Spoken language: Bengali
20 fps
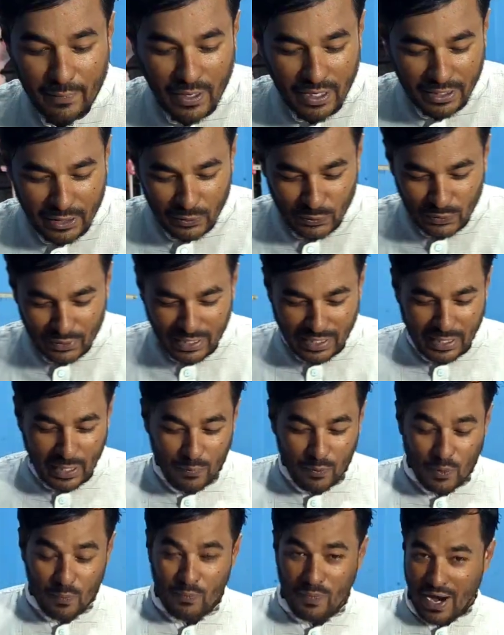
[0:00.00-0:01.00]
এবার কিন্তু
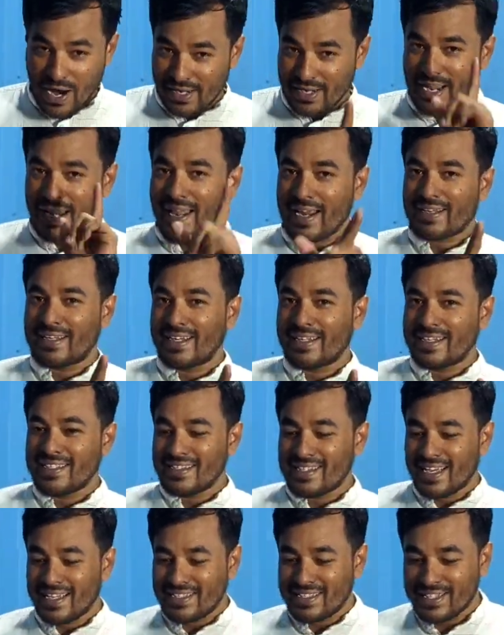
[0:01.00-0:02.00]
দেখাবো ভাইরাল একটা
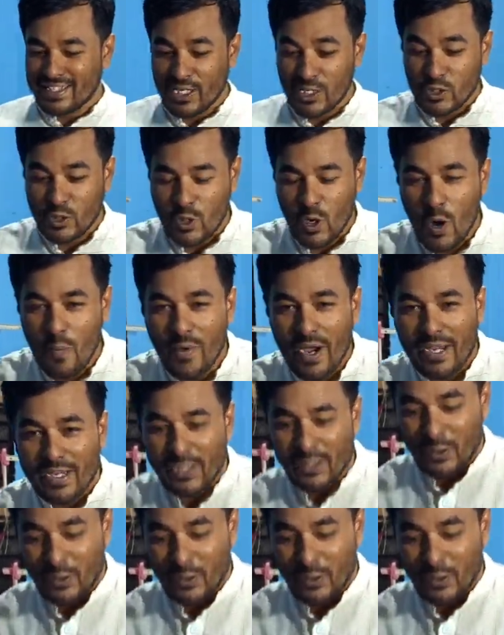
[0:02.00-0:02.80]
ডিজাইন যেটা সবাই